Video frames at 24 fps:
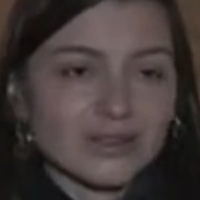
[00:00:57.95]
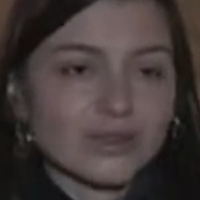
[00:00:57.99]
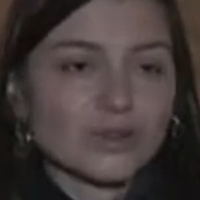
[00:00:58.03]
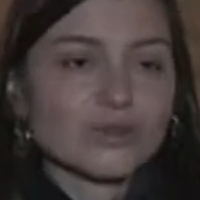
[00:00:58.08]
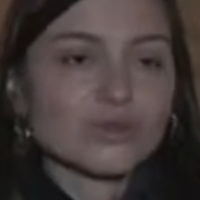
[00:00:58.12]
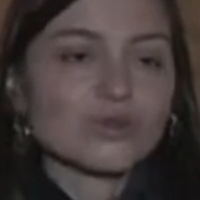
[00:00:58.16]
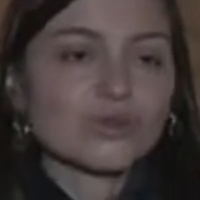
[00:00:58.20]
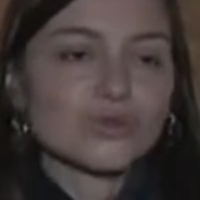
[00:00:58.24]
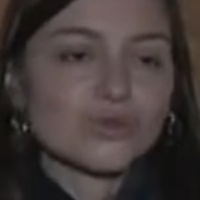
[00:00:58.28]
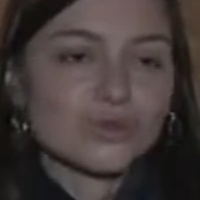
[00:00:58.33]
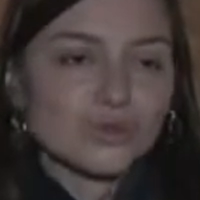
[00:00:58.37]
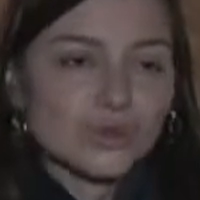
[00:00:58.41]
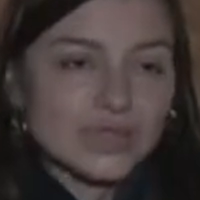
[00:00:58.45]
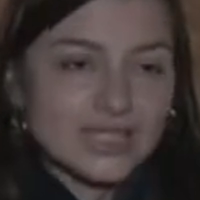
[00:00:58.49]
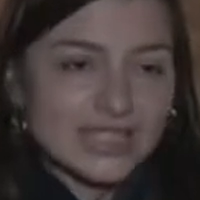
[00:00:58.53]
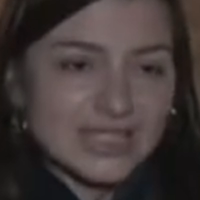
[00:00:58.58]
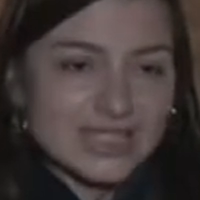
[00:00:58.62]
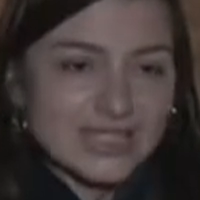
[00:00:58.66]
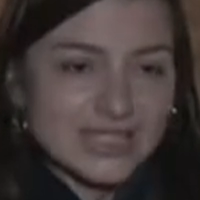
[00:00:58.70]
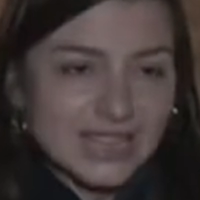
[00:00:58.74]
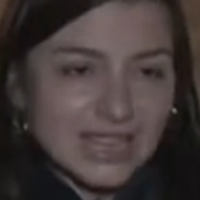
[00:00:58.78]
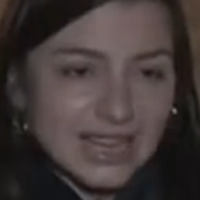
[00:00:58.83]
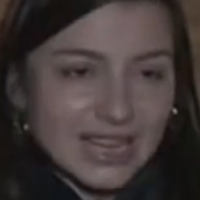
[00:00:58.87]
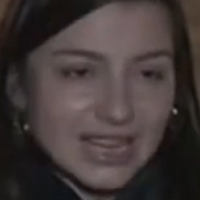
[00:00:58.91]

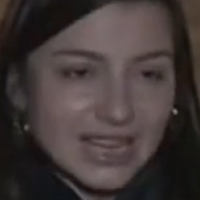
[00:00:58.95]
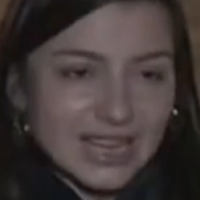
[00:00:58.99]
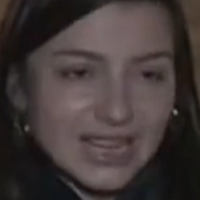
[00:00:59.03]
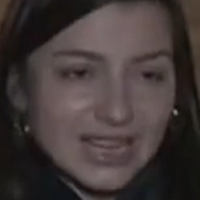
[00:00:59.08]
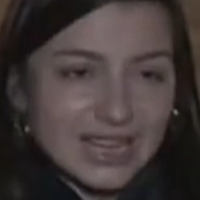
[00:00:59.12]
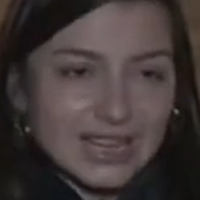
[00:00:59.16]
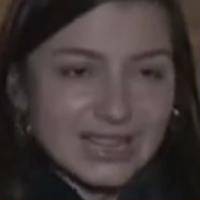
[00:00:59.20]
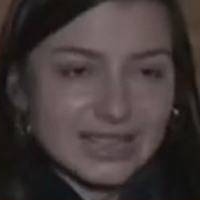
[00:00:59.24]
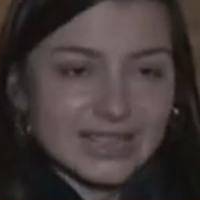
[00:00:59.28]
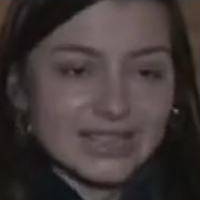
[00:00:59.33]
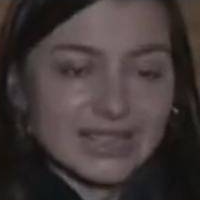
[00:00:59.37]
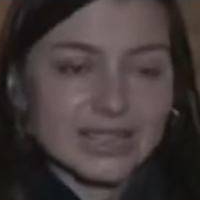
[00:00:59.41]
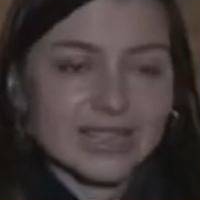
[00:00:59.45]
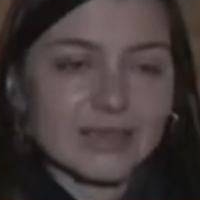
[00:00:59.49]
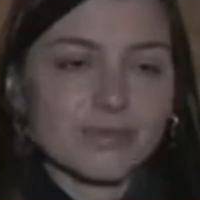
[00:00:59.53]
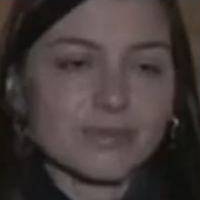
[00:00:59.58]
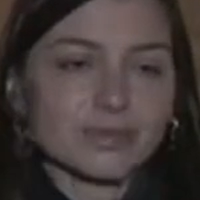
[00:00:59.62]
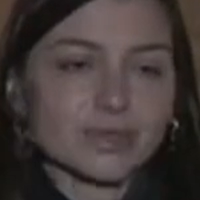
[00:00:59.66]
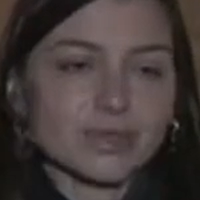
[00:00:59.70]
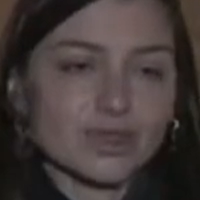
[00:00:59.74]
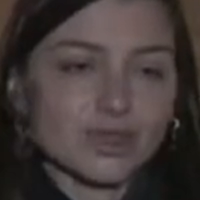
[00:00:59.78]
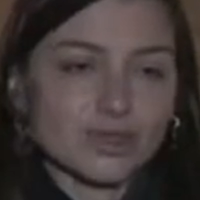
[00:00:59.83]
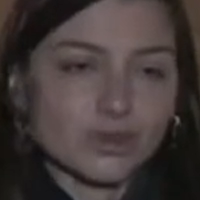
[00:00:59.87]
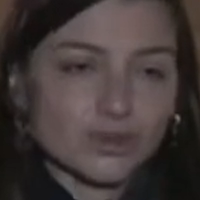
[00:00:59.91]
consulenziale anche,
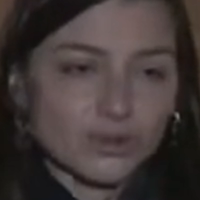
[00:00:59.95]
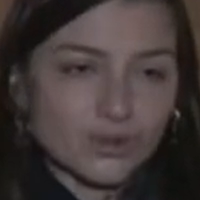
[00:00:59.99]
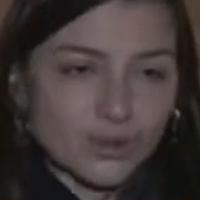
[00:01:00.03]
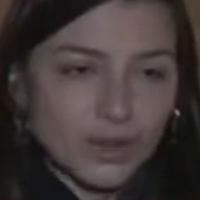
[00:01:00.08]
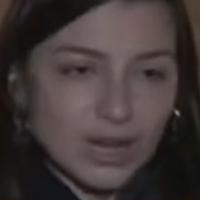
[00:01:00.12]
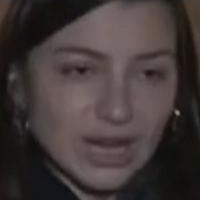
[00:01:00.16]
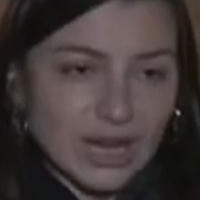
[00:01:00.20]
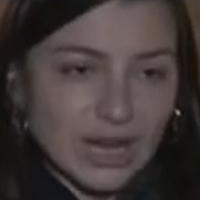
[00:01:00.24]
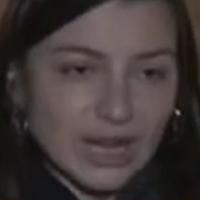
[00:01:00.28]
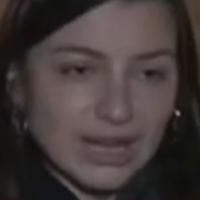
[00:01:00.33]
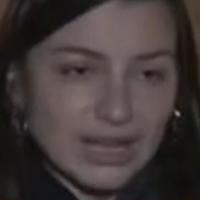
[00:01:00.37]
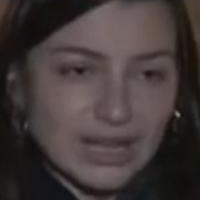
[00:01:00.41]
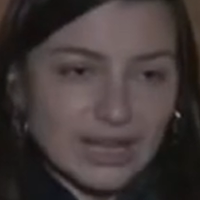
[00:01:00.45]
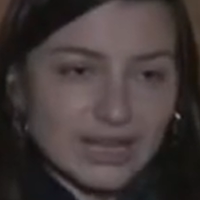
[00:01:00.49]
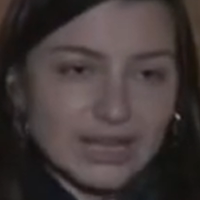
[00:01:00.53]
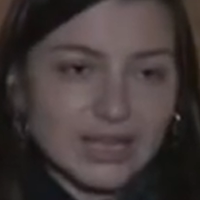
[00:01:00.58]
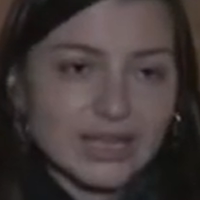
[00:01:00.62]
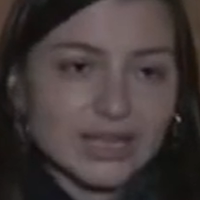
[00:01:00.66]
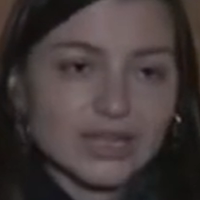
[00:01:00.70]
progettuale,